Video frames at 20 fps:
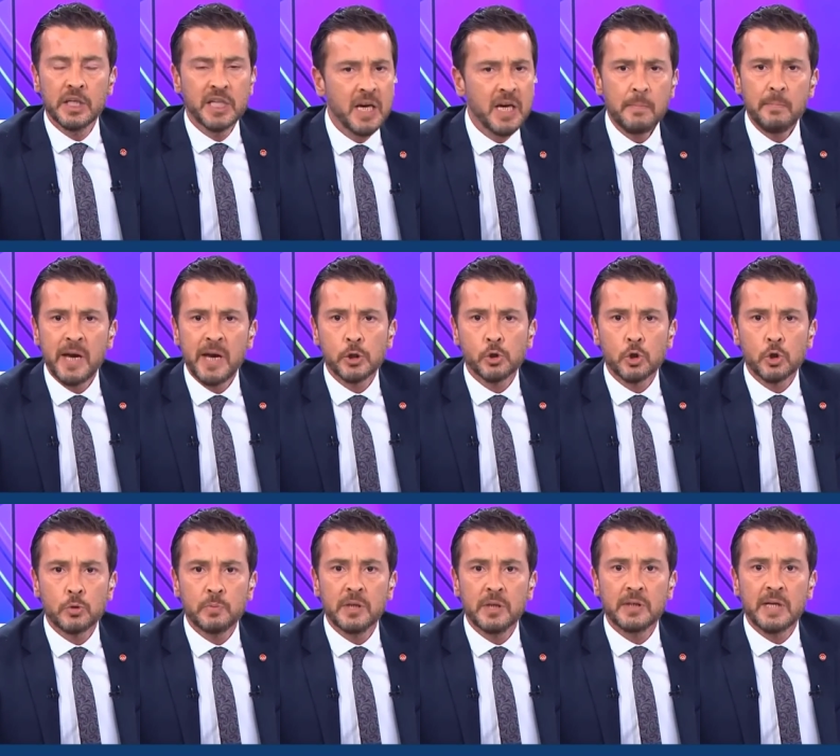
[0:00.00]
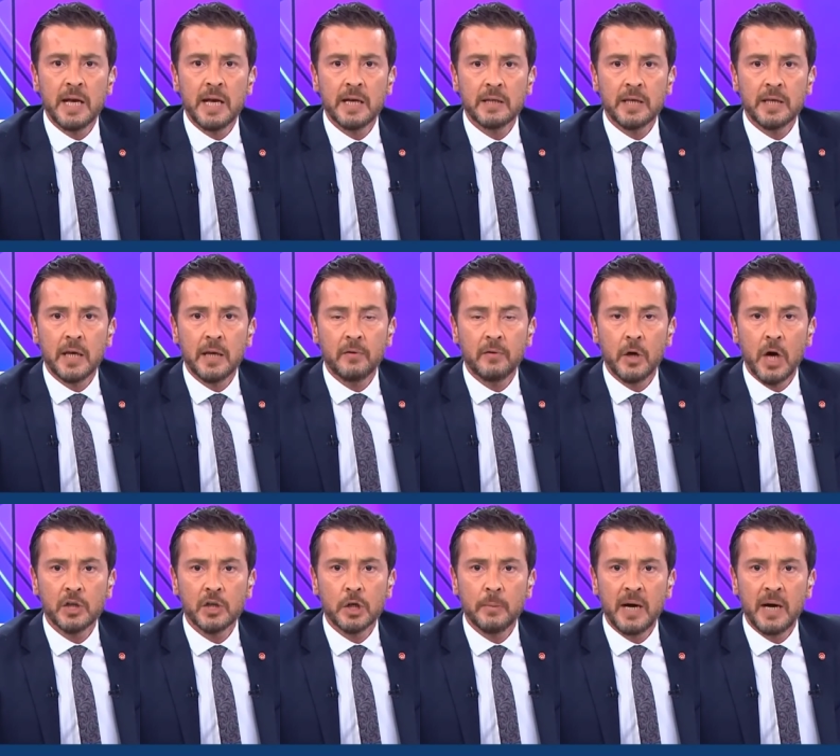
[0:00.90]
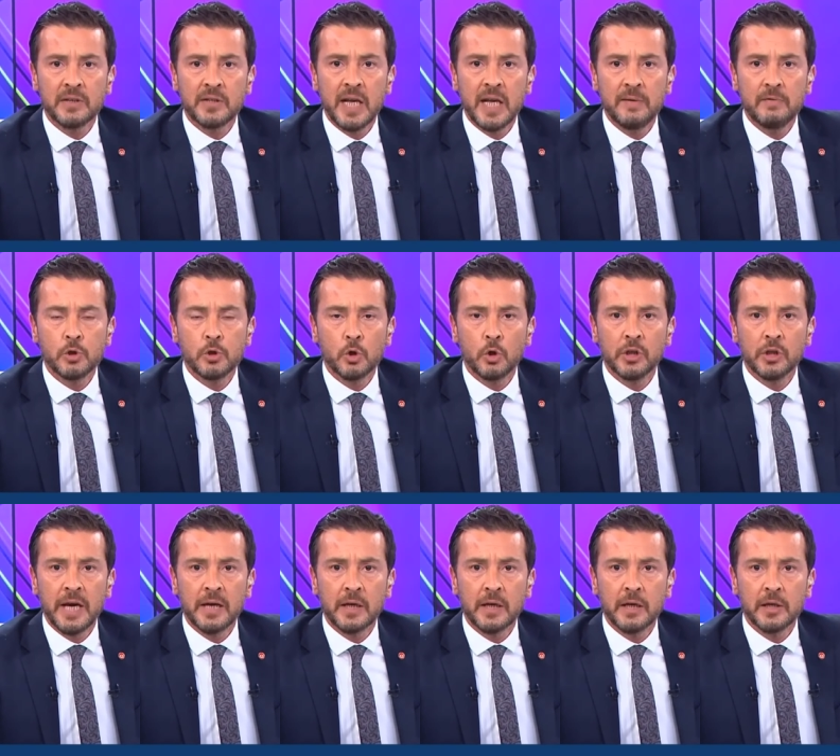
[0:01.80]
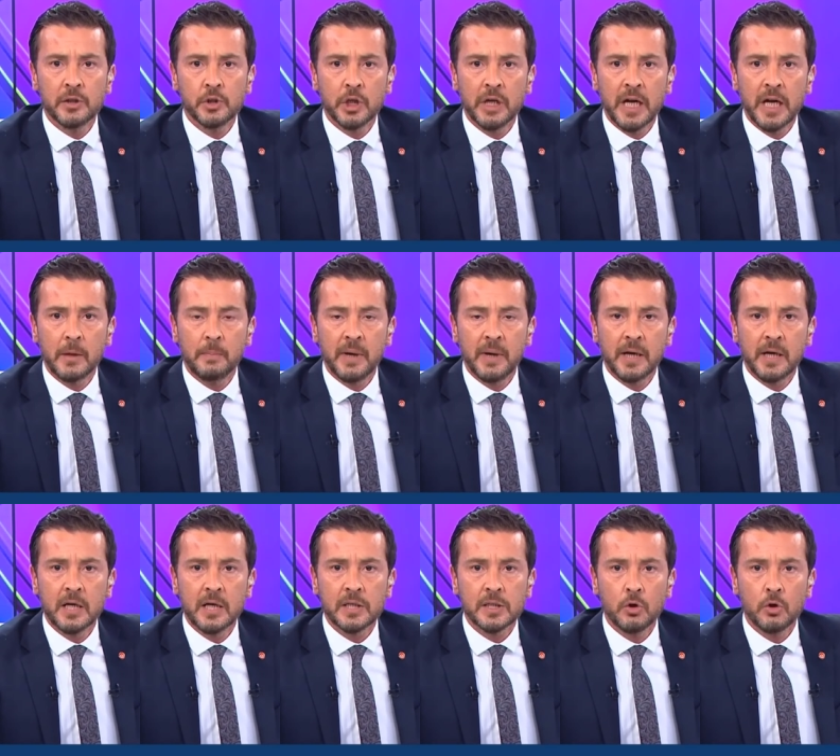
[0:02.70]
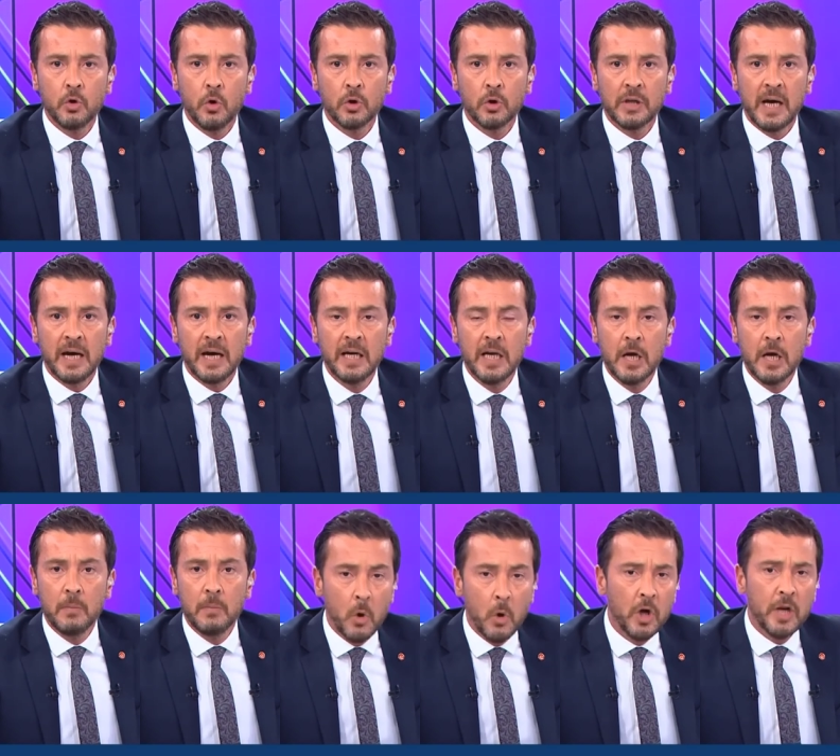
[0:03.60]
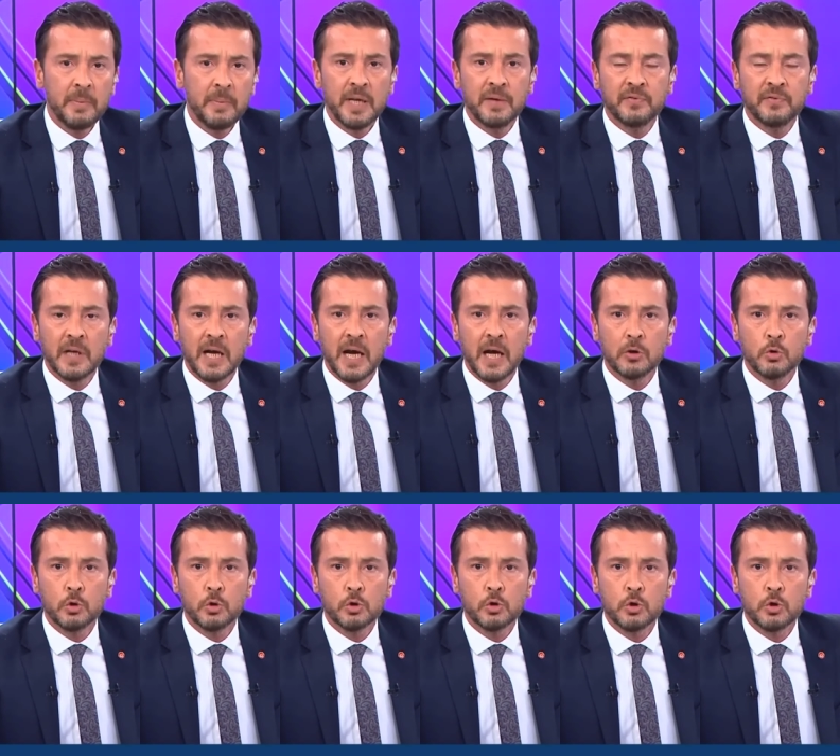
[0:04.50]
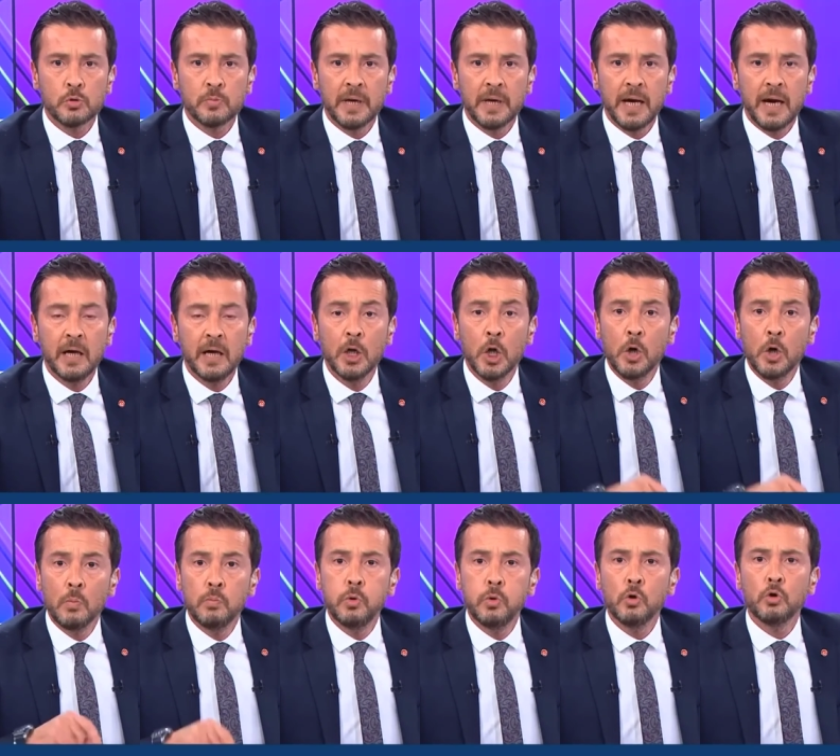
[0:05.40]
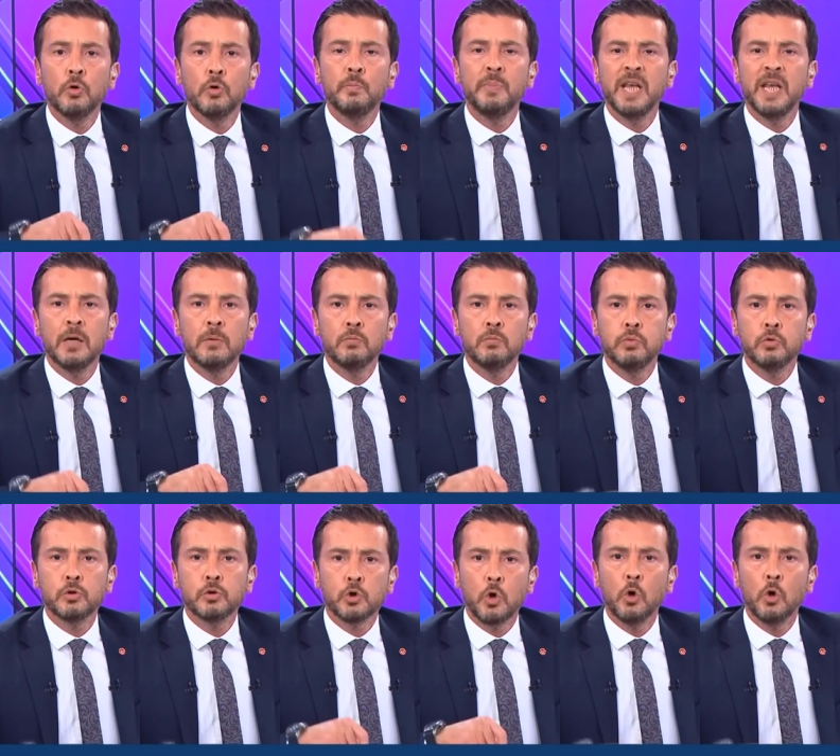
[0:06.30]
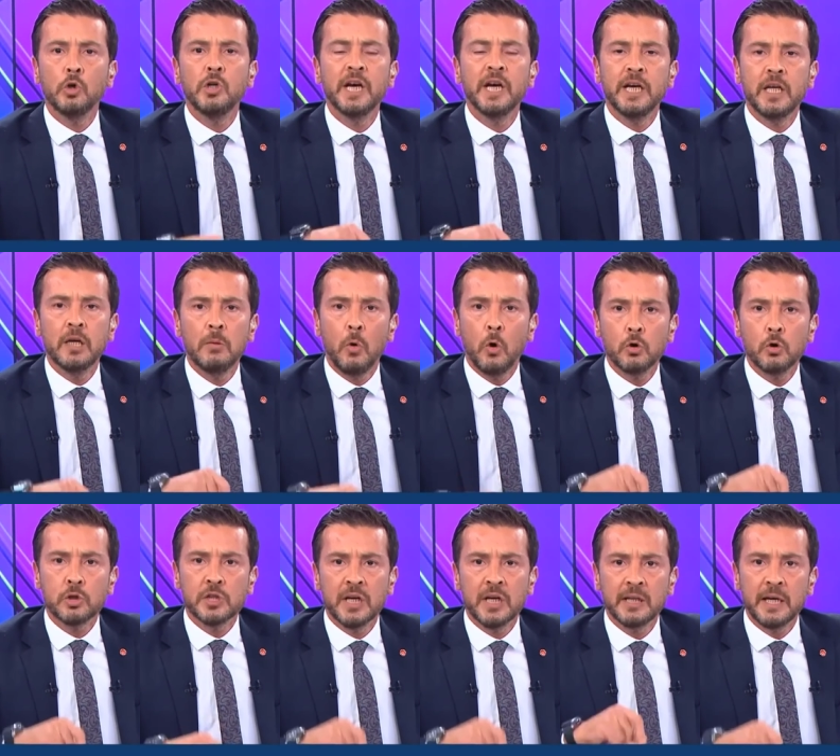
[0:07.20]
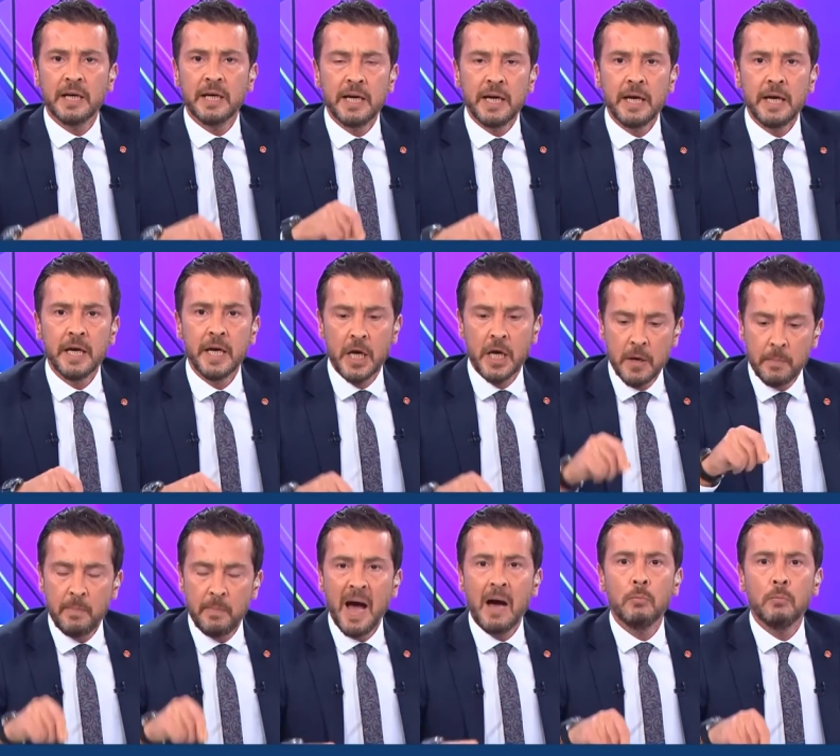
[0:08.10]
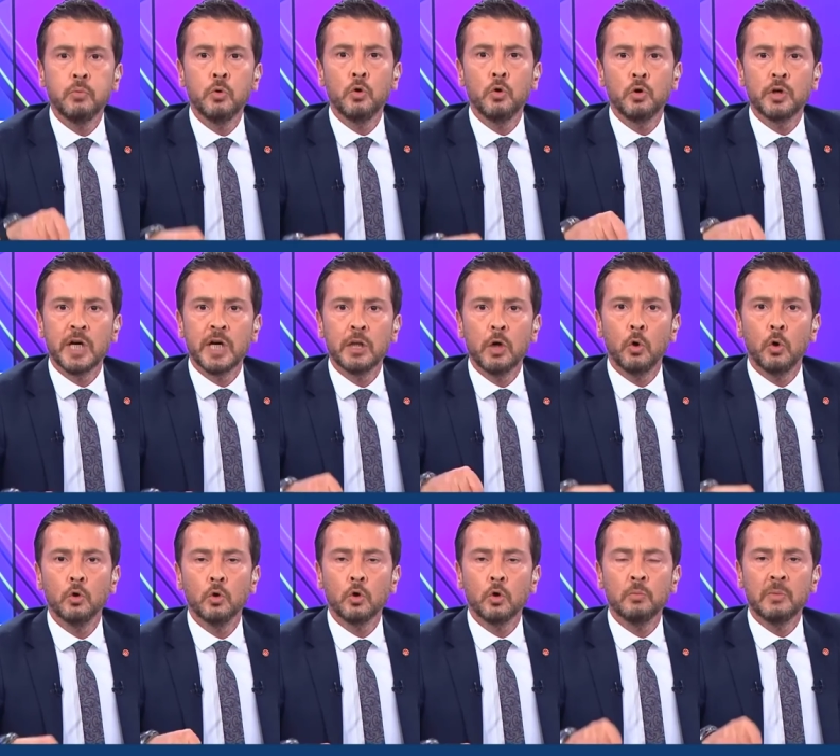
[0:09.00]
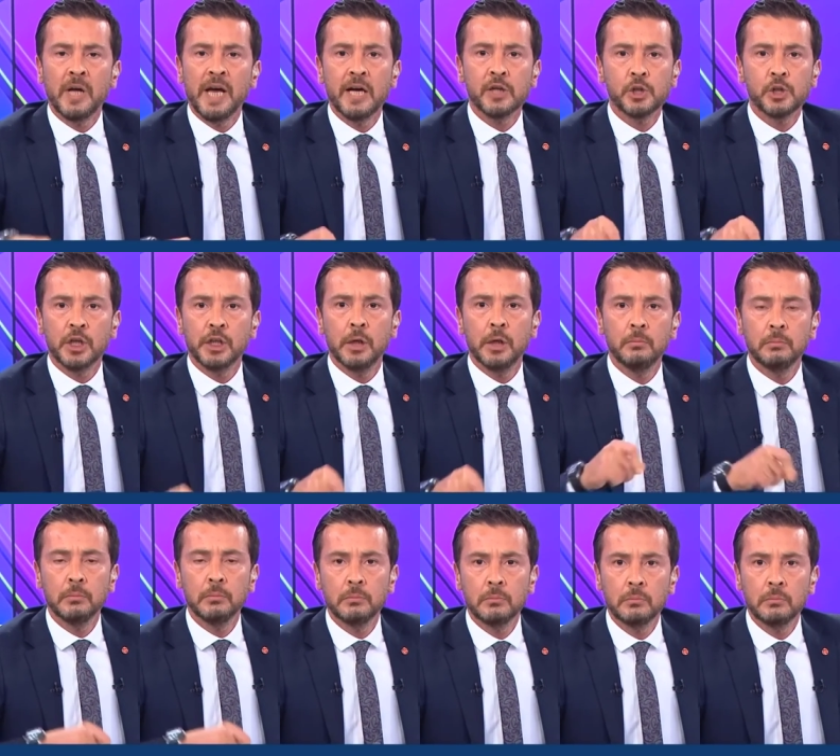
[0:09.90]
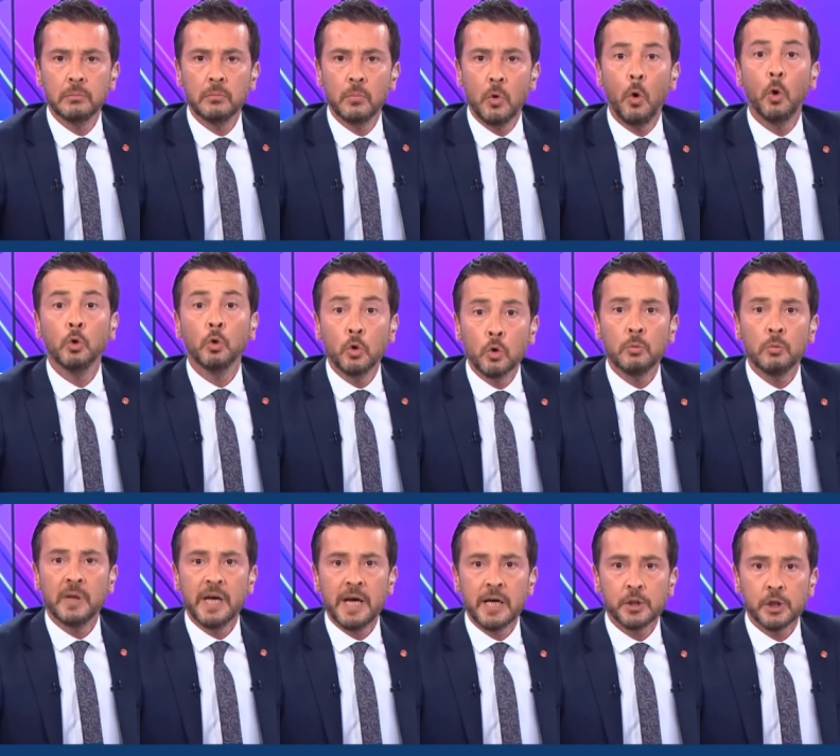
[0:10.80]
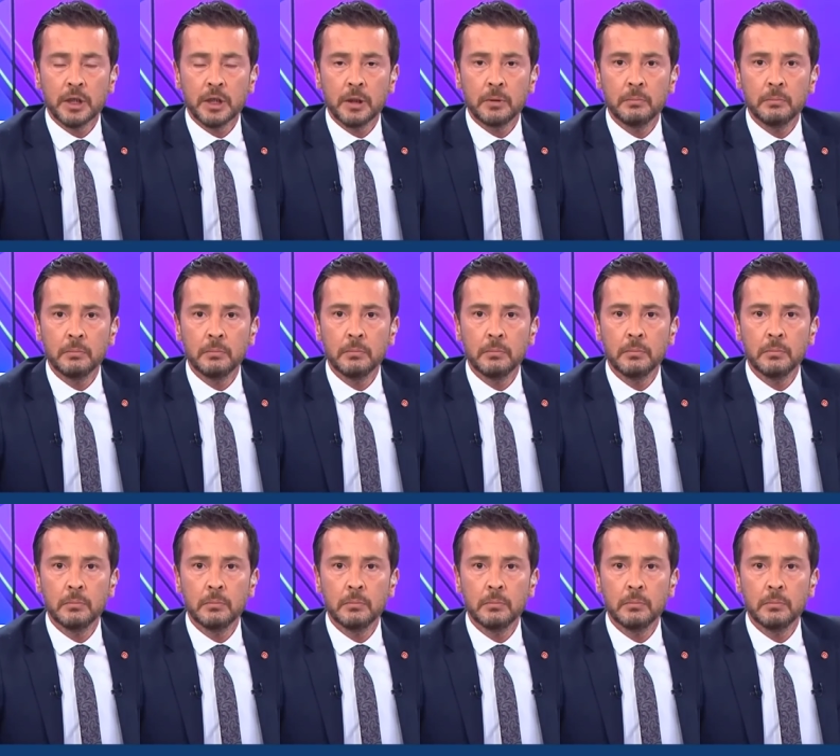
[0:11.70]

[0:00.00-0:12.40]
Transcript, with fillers: Kim 500 bin TL tele, acaba televizyonda ekrana çıkarak para kazanıyor da böyle bir iftira atıyorsunuz bana. Bugün benim bu son yayınım olsa dahi ben bu ülkede onurumla yaşadım. Onurumla yaşadım.